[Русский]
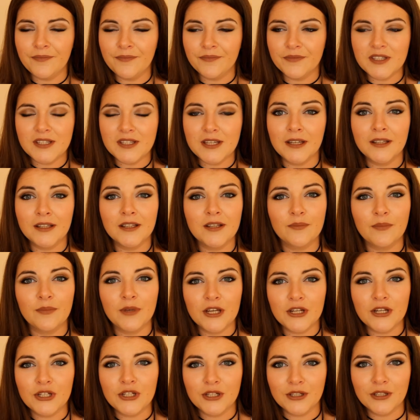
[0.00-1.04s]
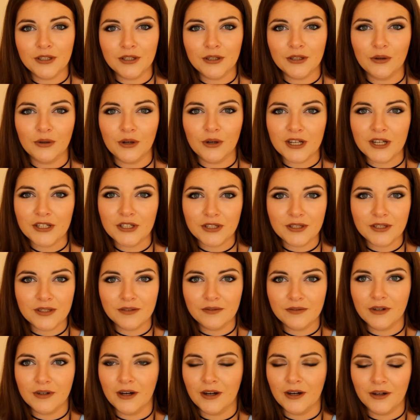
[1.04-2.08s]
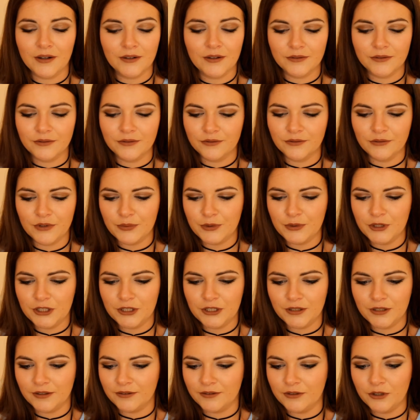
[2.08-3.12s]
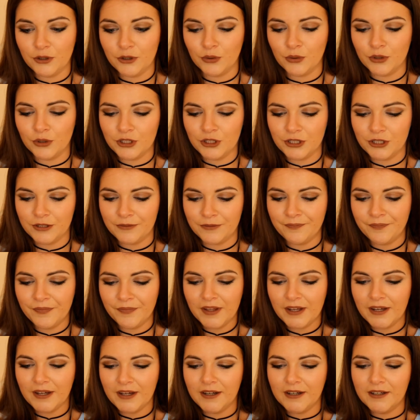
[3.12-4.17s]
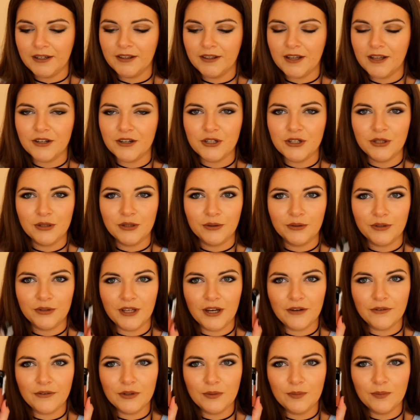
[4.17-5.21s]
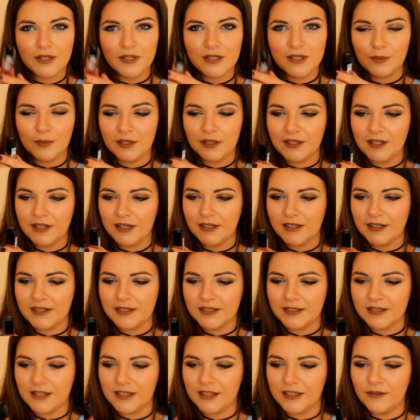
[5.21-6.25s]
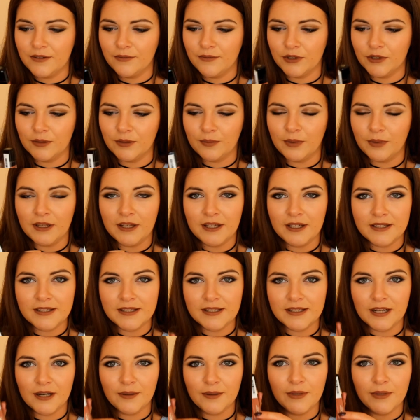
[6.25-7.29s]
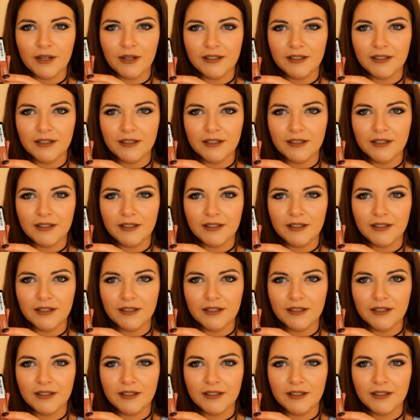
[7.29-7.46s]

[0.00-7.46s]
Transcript: Цены бешеные, но качество вообще не очень. Так что я вот присмотрелась к таким вот блескам.